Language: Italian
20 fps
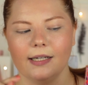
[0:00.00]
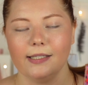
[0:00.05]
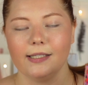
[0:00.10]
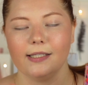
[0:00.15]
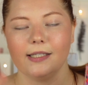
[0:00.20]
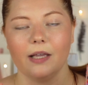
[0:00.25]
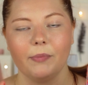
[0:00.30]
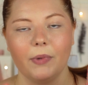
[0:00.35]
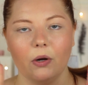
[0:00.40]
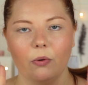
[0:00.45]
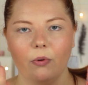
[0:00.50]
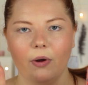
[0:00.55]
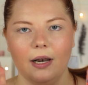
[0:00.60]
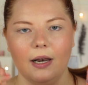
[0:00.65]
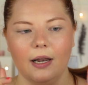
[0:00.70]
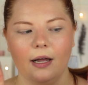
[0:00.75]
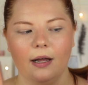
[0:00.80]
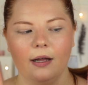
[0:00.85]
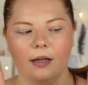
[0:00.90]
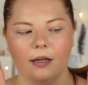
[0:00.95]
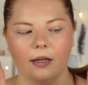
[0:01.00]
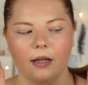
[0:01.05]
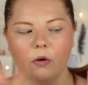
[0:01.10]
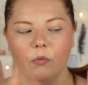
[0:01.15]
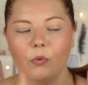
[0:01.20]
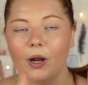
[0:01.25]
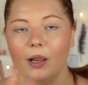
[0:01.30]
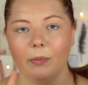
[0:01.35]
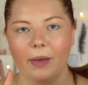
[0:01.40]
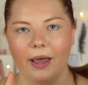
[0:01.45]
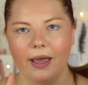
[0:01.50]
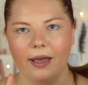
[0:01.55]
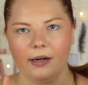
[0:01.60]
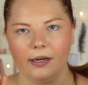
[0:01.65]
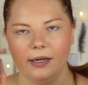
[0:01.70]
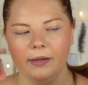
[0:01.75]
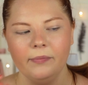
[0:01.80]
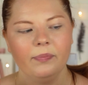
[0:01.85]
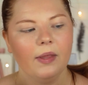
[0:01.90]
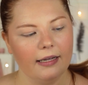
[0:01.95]
insieme a quella uh,
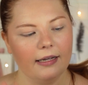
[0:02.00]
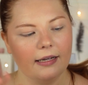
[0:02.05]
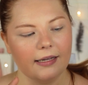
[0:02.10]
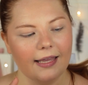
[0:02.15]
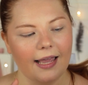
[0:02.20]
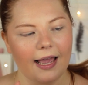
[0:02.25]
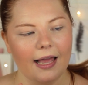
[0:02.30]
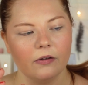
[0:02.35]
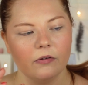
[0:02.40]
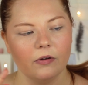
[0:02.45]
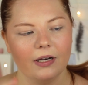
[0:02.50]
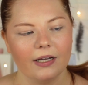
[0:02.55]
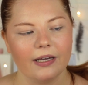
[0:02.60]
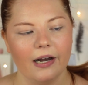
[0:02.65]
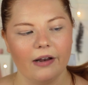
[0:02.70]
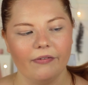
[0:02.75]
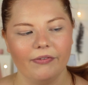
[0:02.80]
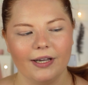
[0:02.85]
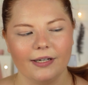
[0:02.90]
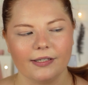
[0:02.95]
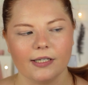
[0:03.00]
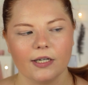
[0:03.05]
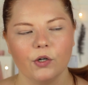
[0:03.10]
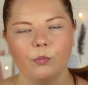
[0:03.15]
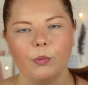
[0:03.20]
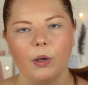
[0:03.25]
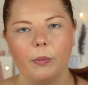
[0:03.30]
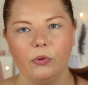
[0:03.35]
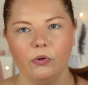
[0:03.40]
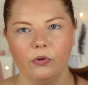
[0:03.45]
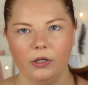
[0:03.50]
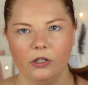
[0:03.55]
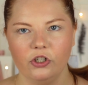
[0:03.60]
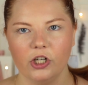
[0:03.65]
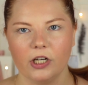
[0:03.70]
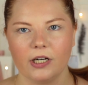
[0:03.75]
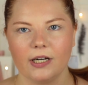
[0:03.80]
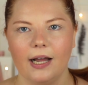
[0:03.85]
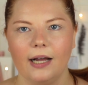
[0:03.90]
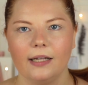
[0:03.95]
Wildberry, eh, che hanno la grafica secondo me più
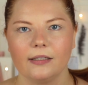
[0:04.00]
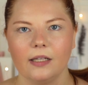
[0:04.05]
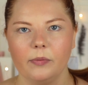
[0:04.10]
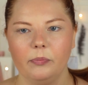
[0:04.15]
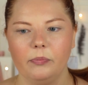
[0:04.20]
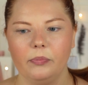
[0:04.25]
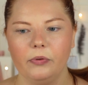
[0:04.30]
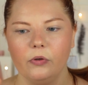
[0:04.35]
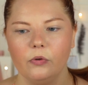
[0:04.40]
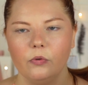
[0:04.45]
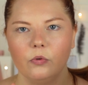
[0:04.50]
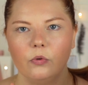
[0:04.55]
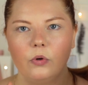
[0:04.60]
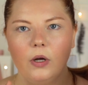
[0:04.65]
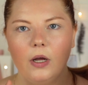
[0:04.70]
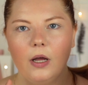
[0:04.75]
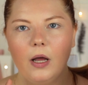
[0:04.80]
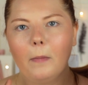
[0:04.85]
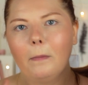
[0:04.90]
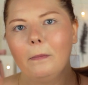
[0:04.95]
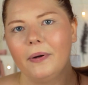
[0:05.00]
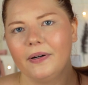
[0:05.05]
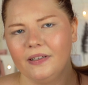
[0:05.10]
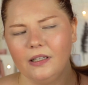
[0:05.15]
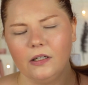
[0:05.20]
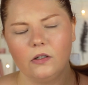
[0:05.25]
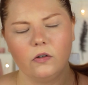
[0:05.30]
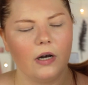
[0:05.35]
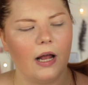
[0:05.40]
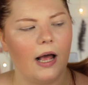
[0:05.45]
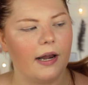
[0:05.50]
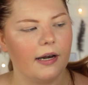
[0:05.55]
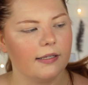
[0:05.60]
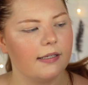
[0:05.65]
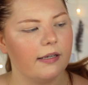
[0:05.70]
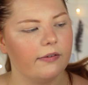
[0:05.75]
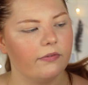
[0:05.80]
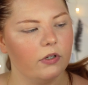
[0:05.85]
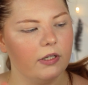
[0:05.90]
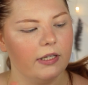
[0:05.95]
ricercata e più particolare
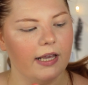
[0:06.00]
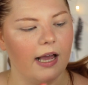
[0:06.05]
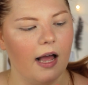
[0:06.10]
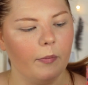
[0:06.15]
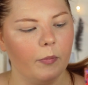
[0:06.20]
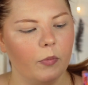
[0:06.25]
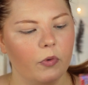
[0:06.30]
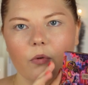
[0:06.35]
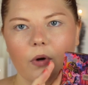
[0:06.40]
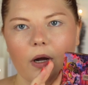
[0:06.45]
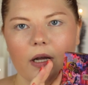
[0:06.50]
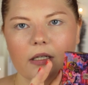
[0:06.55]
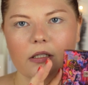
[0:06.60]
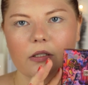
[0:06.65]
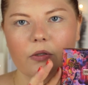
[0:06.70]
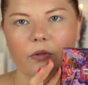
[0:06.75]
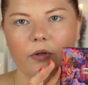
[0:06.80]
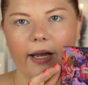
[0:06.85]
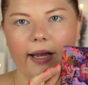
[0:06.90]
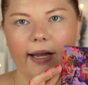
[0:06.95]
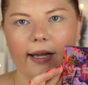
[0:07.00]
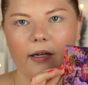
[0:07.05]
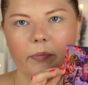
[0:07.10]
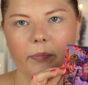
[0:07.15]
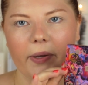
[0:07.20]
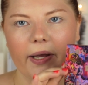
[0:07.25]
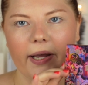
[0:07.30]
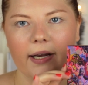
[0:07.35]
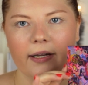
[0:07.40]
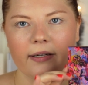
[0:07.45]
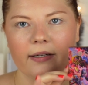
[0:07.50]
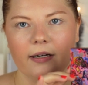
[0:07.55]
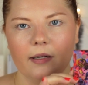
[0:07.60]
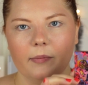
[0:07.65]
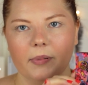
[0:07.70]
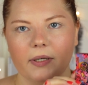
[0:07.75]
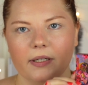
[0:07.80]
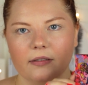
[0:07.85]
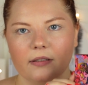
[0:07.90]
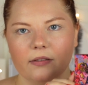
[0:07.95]
se vogliamo. Questo è il pack nella
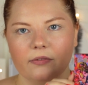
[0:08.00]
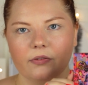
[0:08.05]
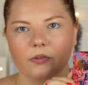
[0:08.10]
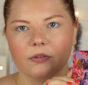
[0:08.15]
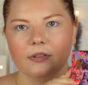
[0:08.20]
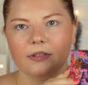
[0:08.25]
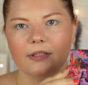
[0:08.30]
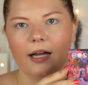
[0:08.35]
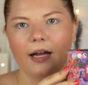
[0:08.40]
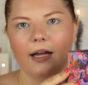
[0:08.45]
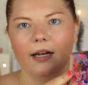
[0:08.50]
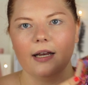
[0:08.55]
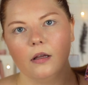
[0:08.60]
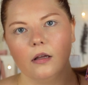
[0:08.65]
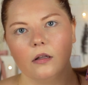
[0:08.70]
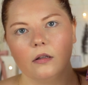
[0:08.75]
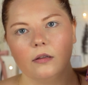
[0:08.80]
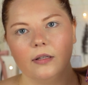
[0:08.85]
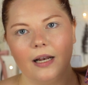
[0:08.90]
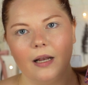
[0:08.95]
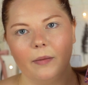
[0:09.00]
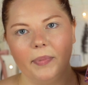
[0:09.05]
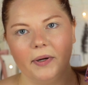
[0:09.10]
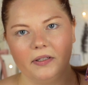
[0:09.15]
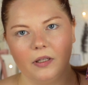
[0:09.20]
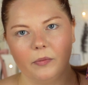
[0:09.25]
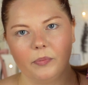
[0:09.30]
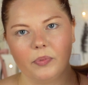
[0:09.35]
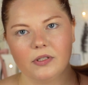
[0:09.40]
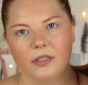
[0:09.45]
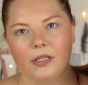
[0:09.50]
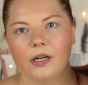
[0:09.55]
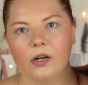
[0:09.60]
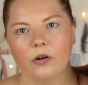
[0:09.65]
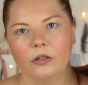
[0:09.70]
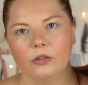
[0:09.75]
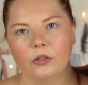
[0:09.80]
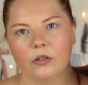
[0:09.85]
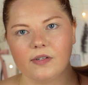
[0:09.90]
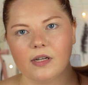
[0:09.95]
parte frontale, nella parte
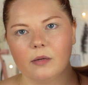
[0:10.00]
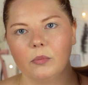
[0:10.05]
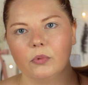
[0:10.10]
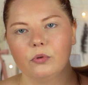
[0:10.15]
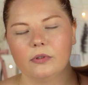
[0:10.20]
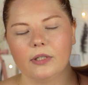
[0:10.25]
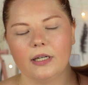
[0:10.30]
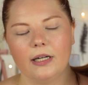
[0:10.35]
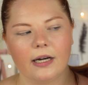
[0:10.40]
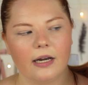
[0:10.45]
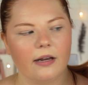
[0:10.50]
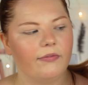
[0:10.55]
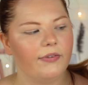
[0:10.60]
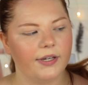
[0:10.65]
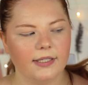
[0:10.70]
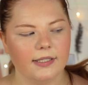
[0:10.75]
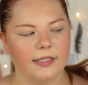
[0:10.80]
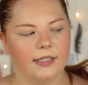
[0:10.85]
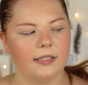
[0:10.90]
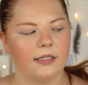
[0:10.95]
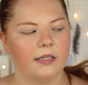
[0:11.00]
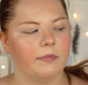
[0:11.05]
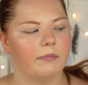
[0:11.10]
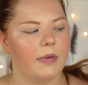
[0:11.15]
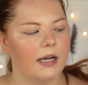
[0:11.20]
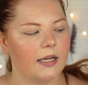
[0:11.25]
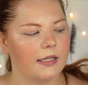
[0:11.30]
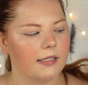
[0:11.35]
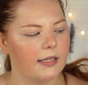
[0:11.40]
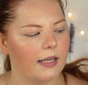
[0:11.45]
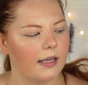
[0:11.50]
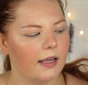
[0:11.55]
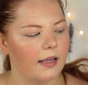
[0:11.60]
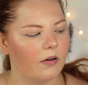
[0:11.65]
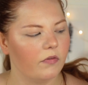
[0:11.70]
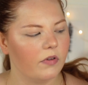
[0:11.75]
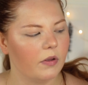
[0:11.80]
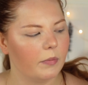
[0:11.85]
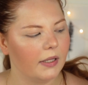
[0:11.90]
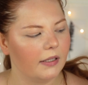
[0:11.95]
posteriore troviamo tutte le references in base
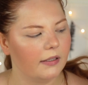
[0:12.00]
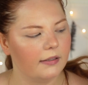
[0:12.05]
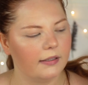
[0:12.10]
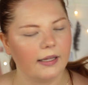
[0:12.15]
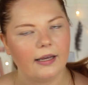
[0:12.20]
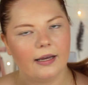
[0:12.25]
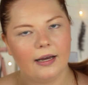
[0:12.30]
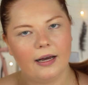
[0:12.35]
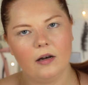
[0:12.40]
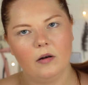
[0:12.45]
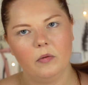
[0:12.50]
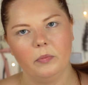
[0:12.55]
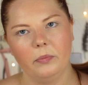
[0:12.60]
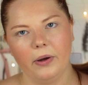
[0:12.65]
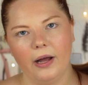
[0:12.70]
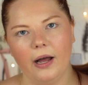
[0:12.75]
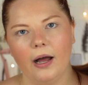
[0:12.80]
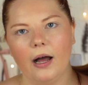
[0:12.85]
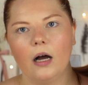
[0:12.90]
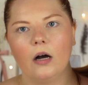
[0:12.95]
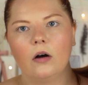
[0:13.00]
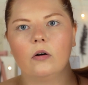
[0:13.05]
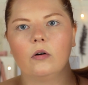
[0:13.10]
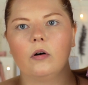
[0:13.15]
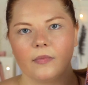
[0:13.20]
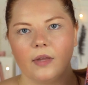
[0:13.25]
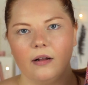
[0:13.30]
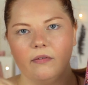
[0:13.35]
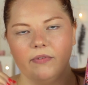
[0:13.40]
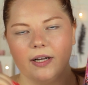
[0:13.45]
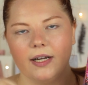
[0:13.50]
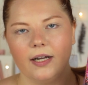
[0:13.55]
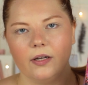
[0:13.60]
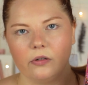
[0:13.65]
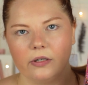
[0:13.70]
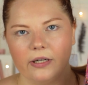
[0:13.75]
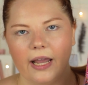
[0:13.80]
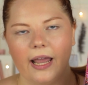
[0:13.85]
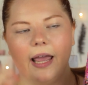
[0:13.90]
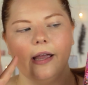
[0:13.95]
ovviamente al PAO,
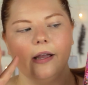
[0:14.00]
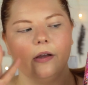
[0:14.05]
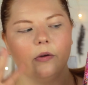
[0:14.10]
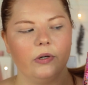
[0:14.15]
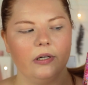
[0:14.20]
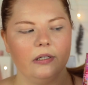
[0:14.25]
Vegano Cake,